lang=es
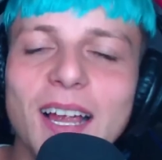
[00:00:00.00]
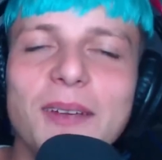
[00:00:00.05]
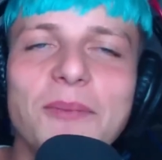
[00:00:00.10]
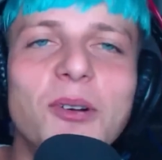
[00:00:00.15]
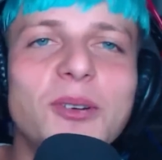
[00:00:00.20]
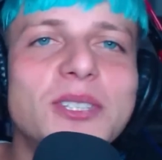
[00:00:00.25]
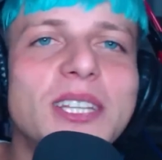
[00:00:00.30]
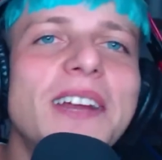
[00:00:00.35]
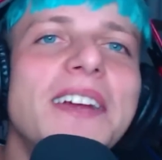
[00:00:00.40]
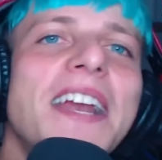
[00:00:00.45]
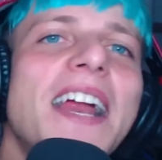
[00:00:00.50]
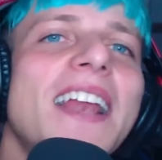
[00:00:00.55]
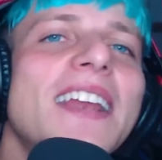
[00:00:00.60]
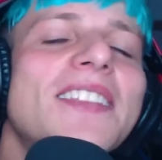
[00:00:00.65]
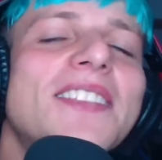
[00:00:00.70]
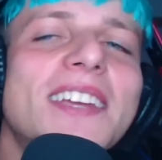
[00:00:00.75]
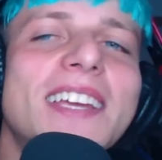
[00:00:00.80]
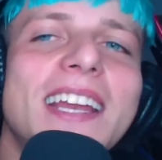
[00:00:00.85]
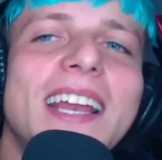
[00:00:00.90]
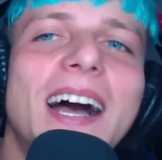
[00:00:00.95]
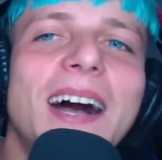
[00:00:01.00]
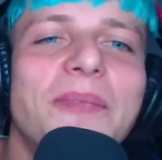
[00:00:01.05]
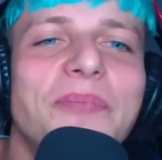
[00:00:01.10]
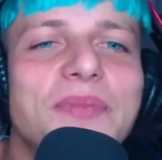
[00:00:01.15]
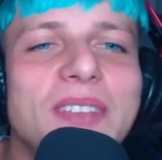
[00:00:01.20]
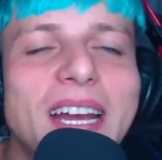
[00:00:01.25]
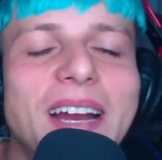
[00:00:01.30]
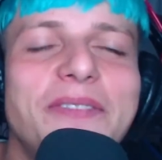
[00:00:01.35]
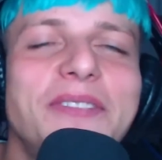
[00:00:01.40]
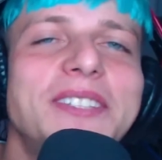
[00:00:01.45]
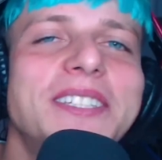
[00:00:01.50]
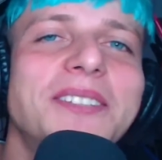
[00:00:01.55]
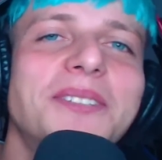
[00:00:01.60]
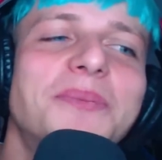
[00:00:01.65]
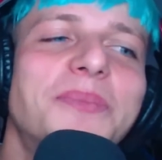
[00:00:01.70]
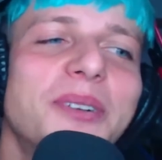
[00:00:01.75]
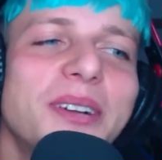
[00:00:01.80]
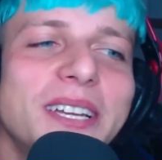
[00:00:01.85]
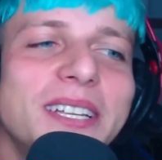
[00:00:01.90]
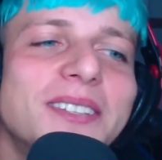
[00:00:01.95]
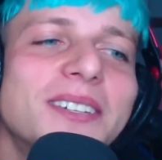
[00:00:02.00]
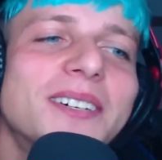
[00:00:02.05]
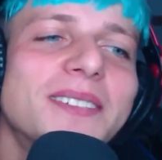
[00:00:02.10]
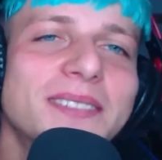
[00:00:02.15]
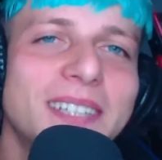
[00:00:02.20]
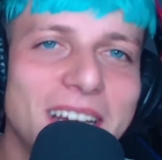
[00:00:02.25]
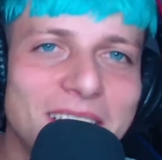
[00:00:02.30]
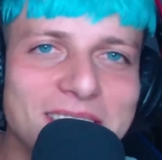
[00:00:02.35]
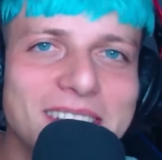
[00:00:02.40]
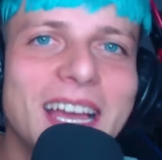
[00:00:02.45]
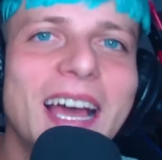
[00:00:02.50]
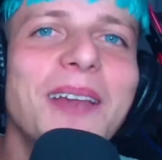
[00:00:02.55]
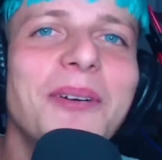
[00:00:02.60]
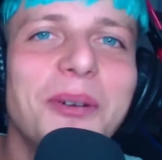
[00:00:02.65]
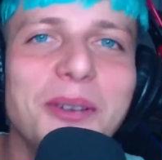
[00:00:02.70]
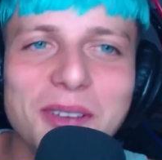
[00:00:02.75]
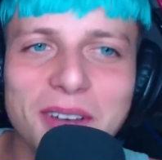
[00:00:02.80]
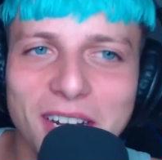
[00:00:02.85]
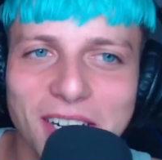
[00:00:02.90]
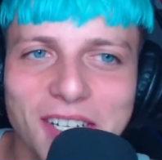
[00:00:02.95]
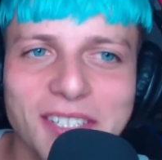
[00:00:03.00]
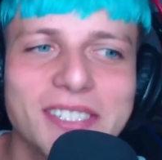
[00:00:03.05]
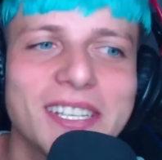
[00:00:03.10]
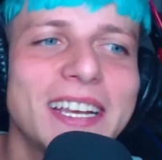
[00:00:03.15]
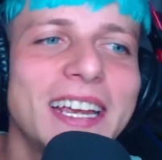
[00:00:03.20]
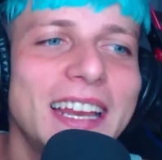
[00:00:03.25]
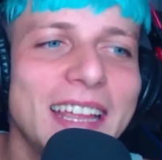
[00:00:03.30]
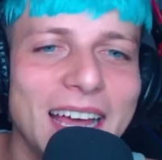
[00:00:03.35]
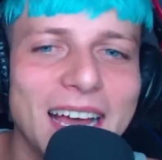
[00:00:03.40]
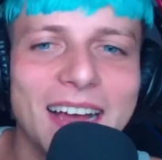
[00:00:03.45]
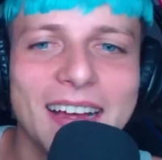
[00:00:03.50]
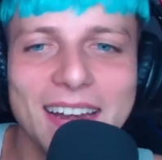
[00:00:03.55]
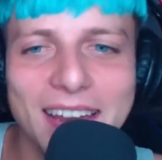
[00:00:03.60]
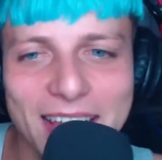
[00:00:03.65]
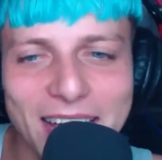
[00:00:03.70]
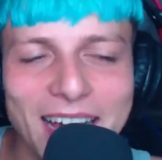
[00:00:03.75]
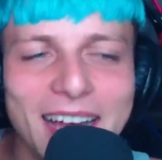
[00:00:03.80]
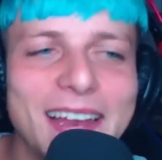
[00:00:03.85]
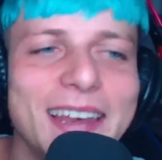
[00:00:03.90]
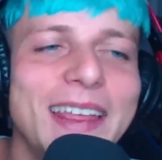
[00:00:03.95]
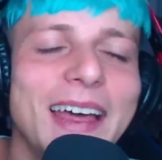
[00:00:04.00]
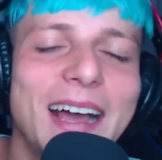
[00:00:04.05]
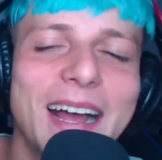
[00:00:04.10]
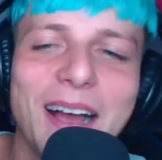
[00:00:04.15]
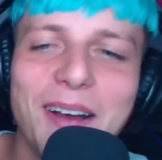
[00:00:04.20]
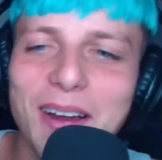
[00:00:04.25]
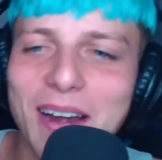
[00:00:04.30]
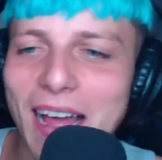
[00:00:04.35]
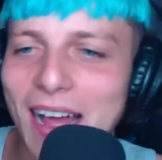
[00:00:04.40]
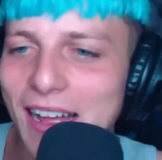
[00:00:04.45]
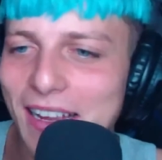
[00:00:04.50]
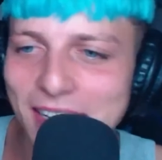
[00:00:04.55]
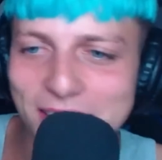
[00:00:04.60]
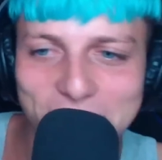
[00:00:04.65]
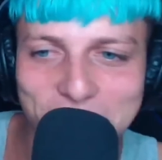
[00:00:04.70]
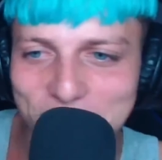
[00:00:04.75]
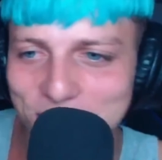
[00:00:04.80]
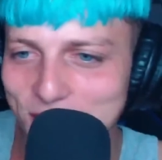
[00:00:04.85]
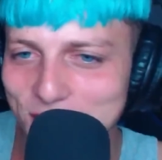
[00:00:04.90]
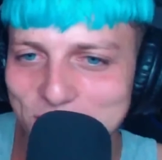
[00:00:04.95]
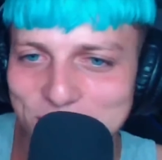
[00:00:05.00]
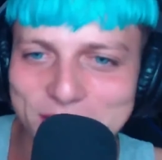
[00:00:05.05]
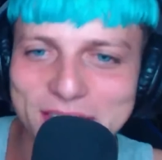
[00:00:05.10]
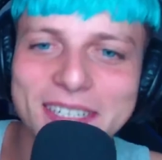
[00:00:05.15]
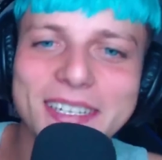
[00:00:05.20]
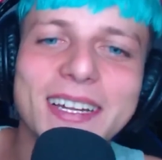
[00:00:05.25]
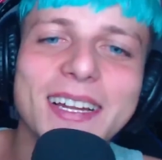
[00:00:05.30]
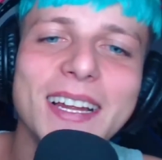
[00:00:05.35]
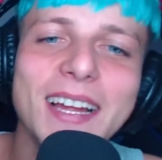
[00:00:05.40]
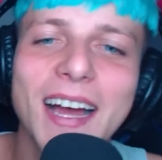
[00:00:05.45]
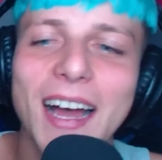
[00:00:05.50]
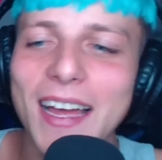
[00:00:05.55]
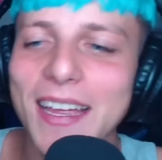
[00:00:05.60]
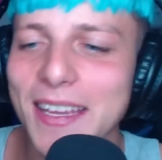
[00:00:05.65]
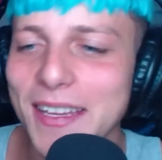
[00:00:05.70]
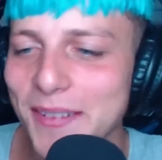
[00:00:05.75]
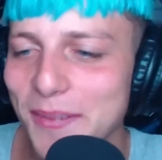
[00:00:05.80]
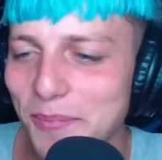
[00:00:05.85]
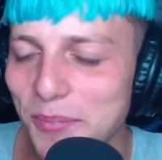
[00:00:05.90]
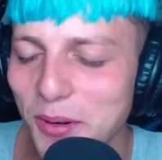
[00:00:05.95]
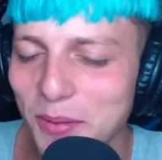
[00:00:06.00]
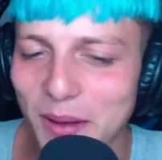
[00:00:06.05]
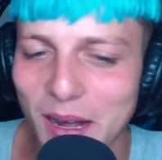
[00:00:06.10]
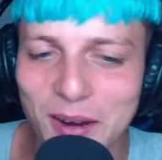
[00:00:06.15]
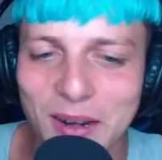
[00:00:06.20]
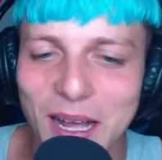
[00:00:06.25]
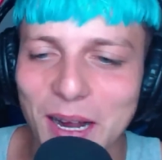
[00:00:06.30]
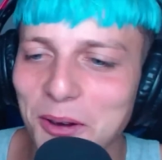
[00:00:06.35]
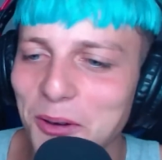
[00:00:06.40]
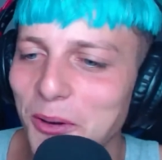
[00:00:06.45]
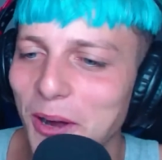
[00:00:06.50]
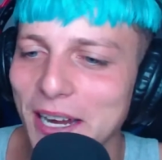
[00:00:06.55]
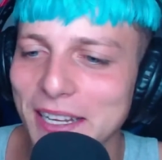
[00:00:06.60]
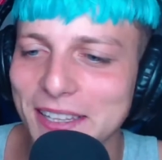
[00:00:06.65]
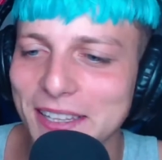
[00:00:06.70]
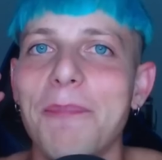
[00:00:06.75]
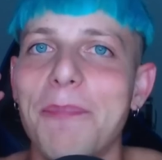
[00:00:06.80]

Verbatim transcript: Me gustaría ver a Litiquila grafiteando un poquito. Que no sabe el boludo que yo sé que le da, le da, le da acá con la. Ahí, ahí, pumba, con la cuba.